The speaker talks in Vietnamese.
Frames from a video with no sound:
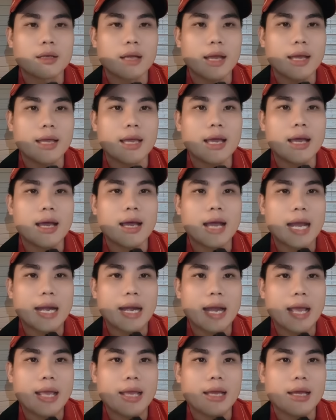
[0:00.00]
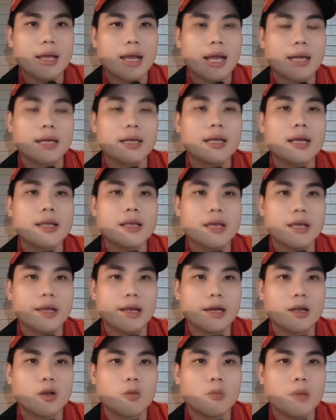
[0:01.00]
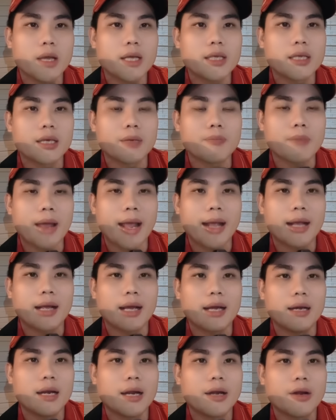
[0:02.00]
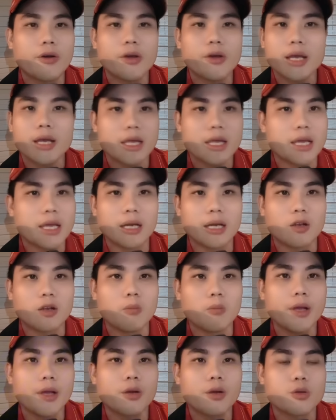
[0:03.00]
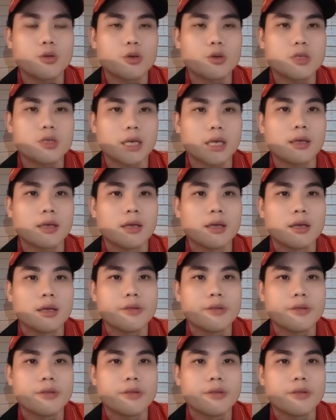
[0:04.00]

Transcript: cái à, anh này á ảnh cái gì anh cũng biết trên mạng ảnh lên nói cái gì anh cũng biết của chú anh chị